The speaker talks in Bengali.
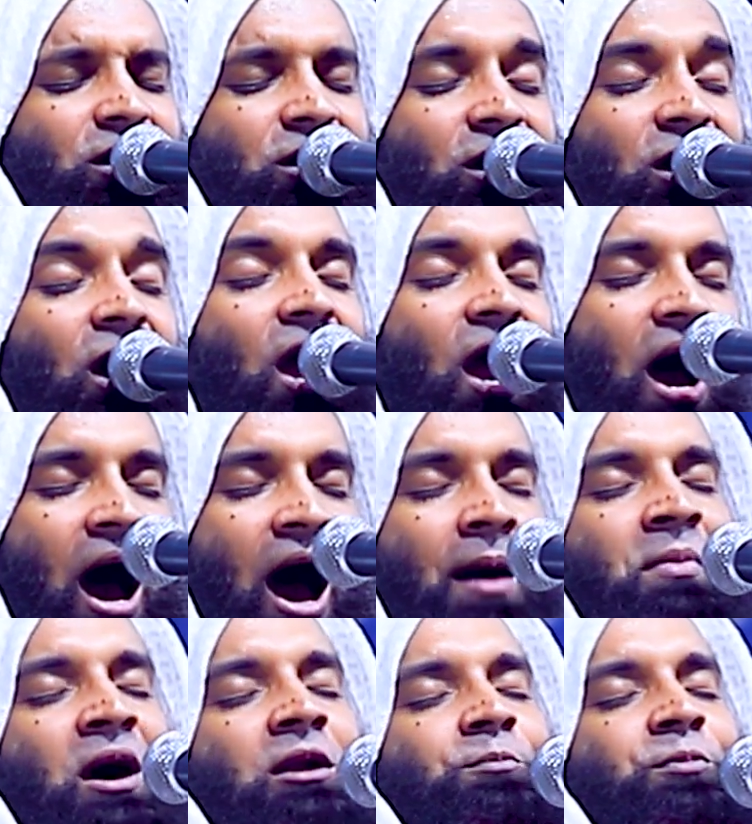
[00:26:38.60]
রাখে
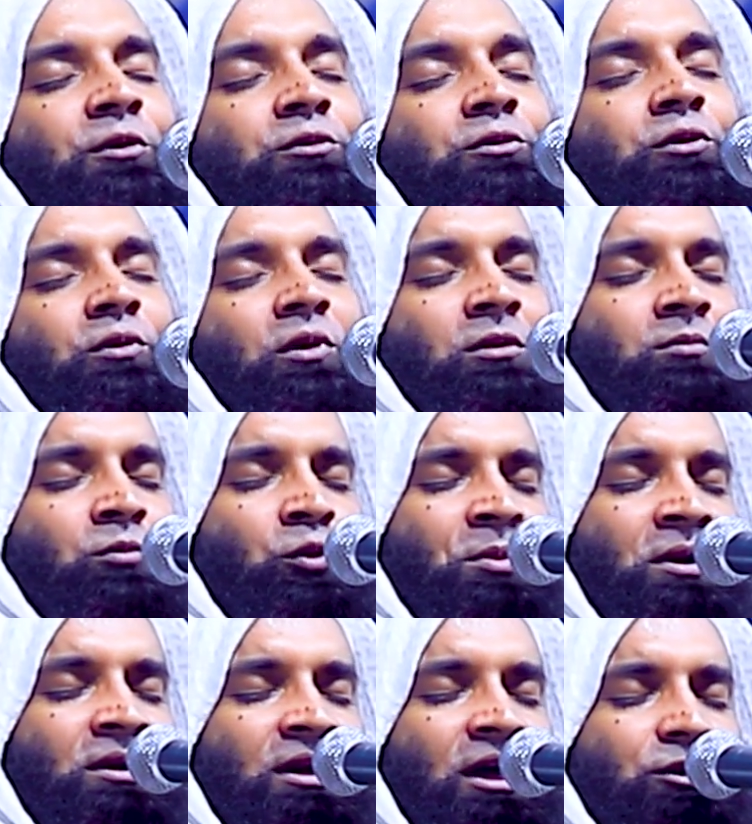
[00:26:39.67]
আমার বন্ধুগণ
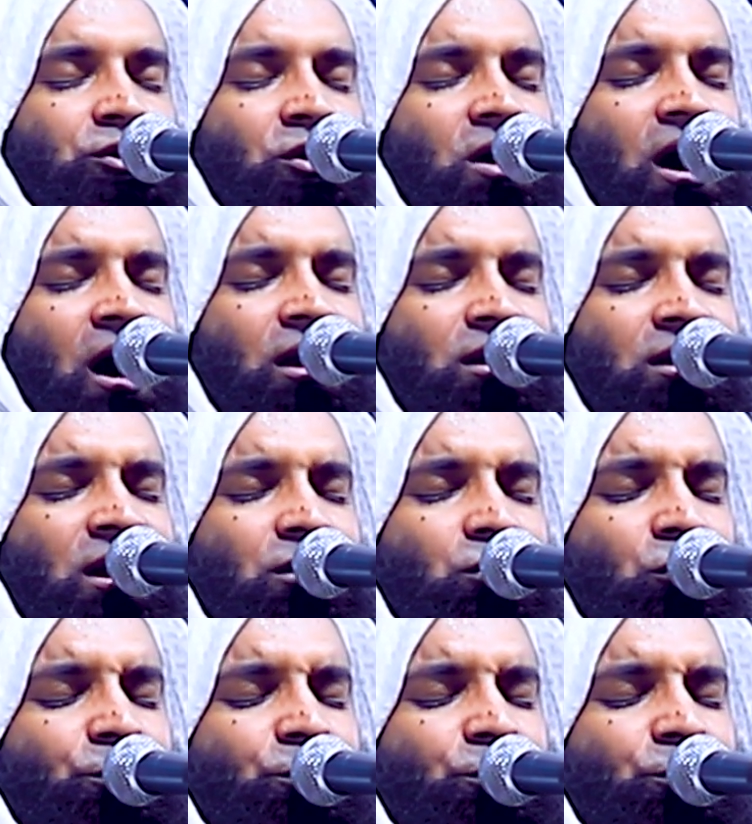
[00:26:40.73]
মুমিনরা তো আল্লাহর